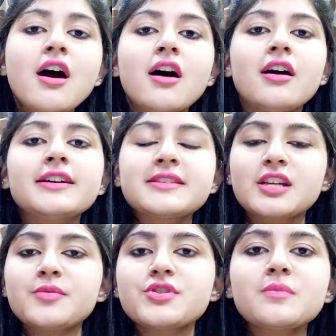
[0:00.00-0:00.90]
और
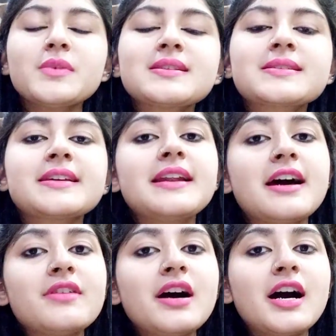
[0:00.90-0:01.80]
डिस्क्रिप्शन में इसके
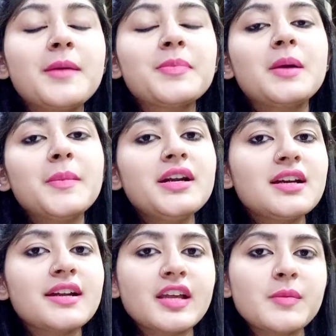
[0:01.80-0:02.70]
अलावा आप
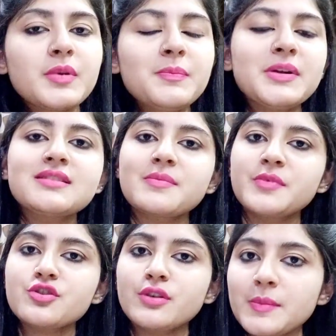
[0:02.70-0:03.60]
कमेंट करके भी प्लीज़
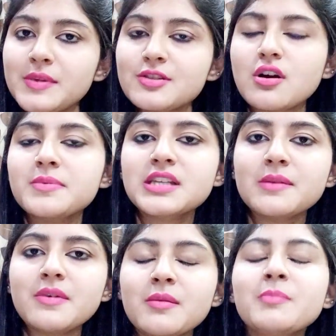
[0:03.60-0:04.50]
अपने सुटेबल जॉब्स
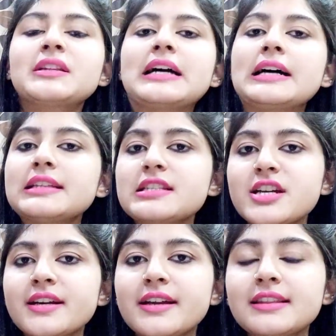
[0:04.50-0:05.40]
के बारे में बता
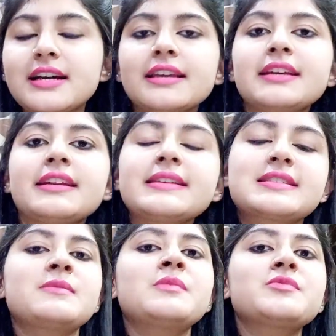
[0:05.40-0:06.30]
दीजिए करें ताकि
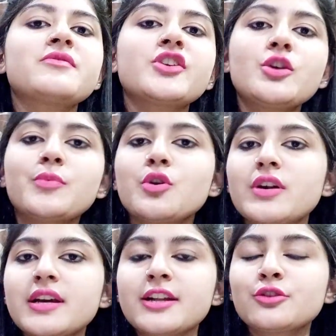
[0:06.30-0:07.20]
नेक्स्ट टाइम हम जब वीडियो
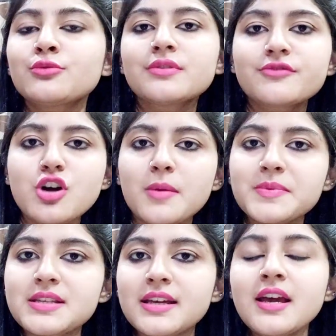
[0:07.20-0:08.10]
अपलोड करें तो उन
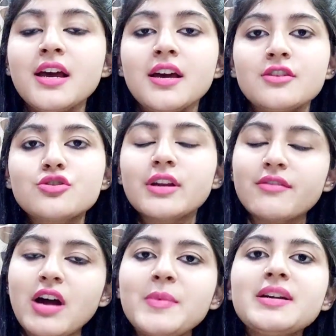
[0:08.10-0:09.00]
जॉब से जो
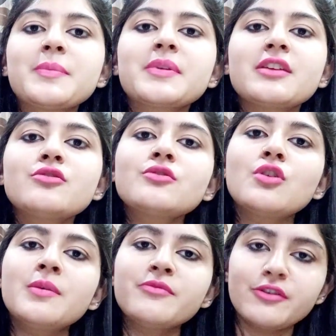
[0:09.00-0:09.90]
रिक्वायरमेंट आपकी है
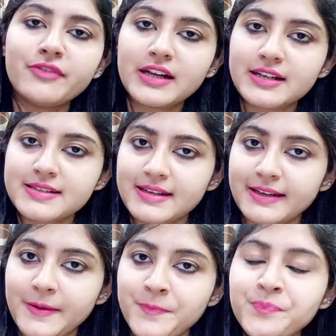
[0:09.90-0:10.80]
उनको हम फुलफ़िल कर
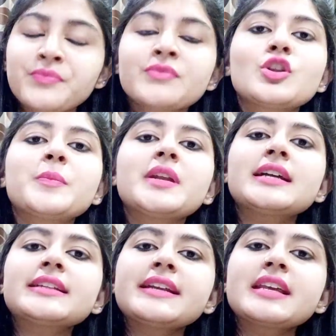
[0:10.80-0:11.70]
सकें तो
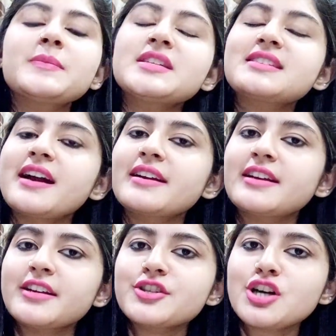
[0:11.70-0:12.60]
बिना देर के मैं
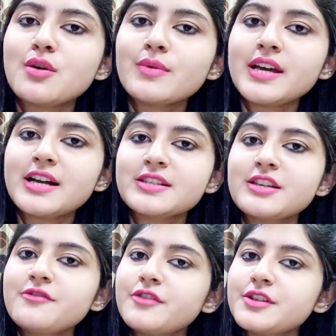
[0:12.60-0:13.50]
स्टार्ट करना चाहूँगी आज
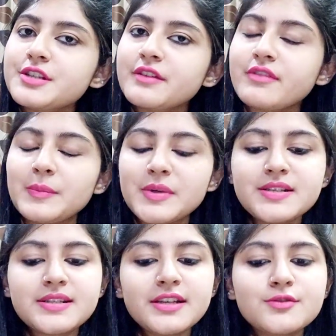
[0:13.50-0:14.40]
की फर्स्ट
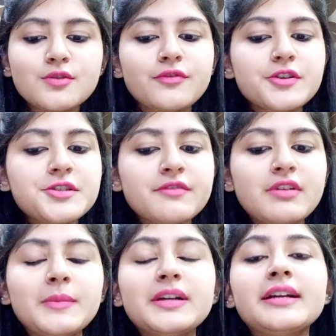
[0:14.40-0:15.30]
रिक्वायरमेंट से सो फर्स्ट
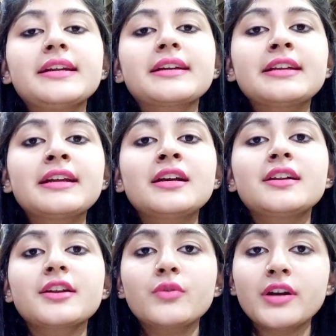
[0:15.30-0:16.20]
रिक्वायरमेंट है
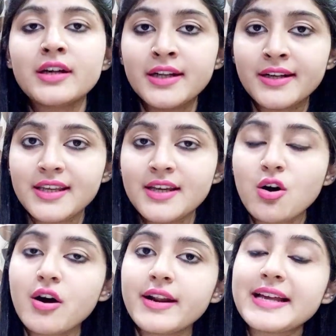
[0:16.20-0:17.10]
टेक्निकल रिक्वेटर की
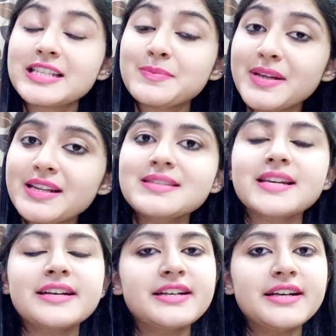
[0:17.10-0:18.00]
और एक्सपीरियंस
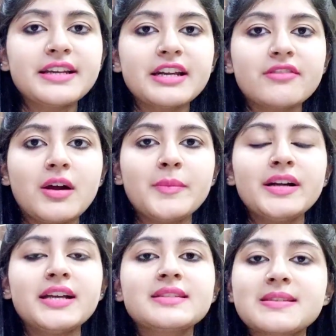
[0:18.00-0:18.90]
कैंडिडेट की
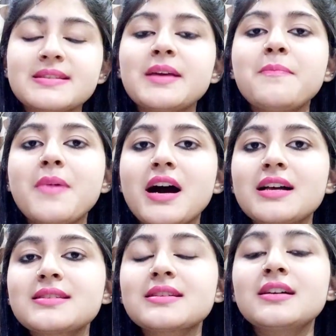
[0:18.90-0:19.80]
रिक्वायरमेंट है जिसके
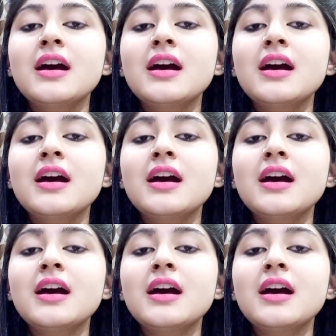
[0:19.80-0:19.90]
पास